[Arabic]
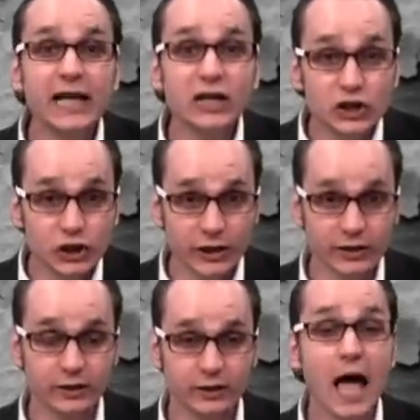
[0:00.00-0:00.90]
الحجة
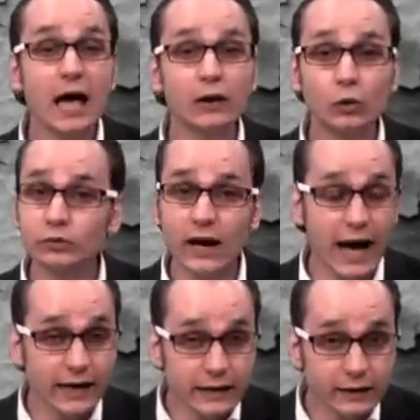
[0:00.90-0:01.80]
القدرة
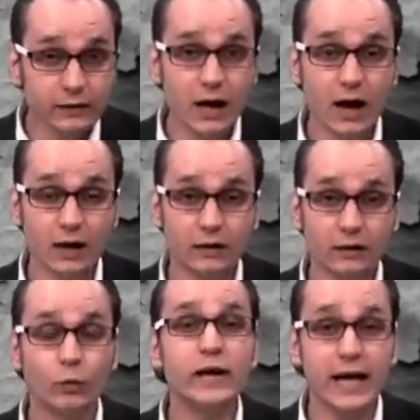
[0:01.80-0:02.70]
على الإقناع
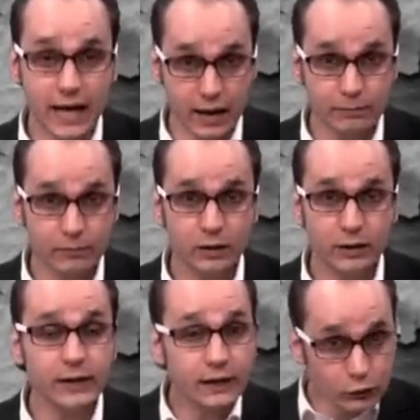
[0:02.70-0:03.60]
والأهم
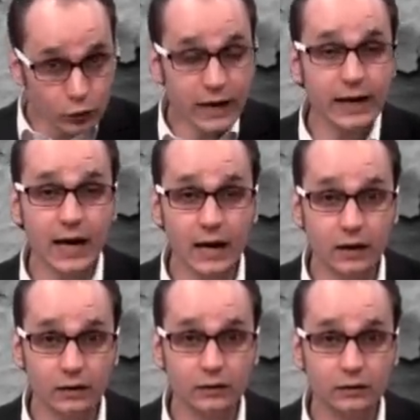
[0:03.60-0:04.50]
إنك تكون على
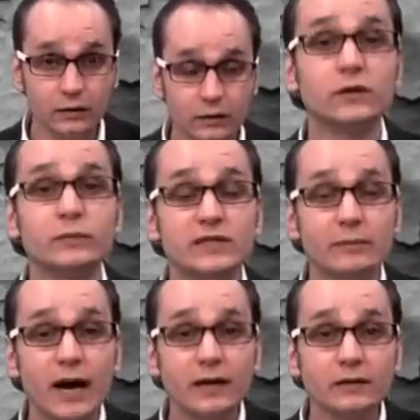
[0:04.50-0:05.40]
حق طب إذا
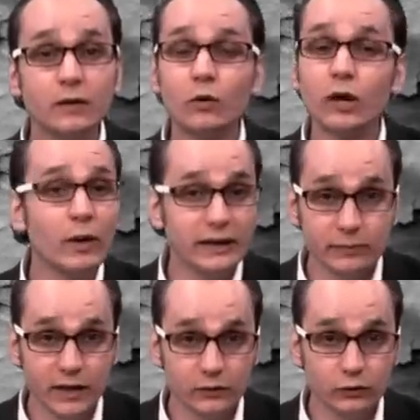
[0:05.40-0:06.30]
ما عندك ولا وحدة
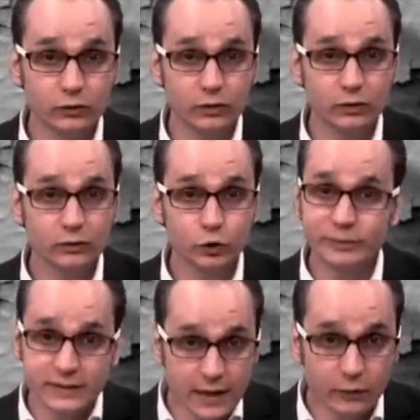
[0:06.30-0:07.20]
من هدول شو
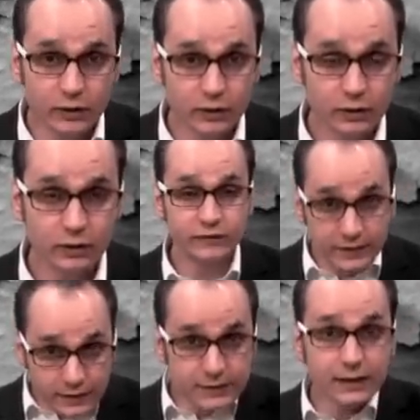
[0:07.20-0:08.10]
بتساوي؟
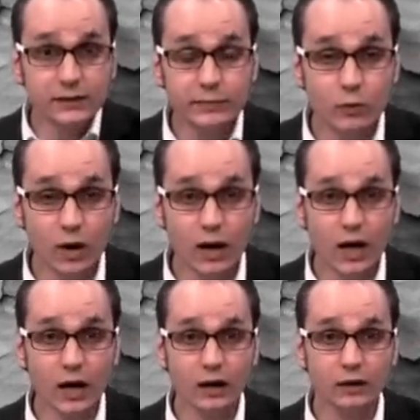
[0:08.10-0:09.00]
فيك تستخدم
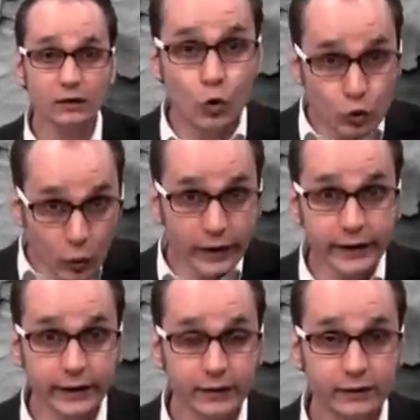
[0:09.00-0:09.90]
الوقاحة كون
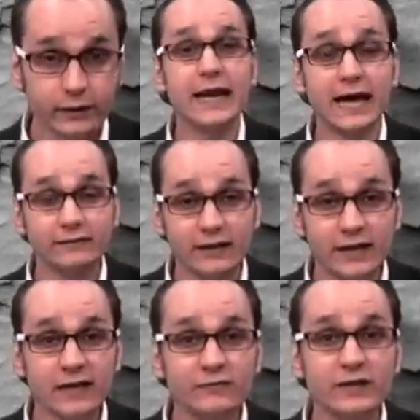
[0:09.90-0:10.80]
وقح لحتى
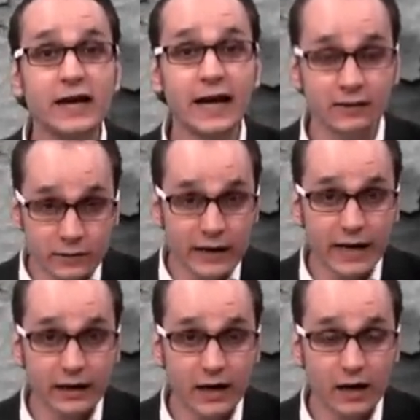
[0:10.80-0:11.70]
نعرف إنك عديم
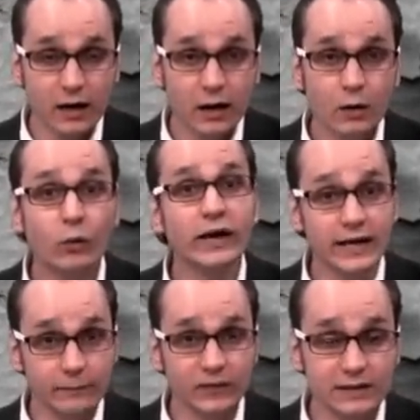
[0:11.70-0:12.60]
الأخلاق وإن
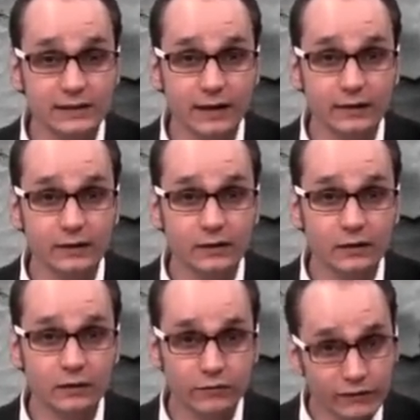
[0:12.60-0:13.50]
لم تستحي
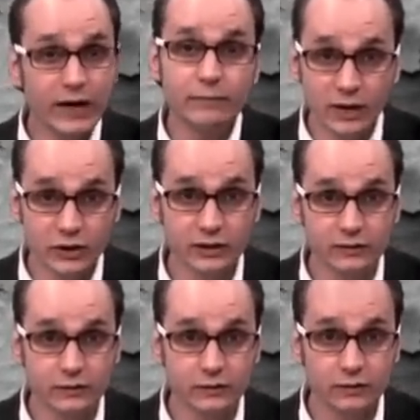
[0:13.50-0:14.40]
فافعل ما شئت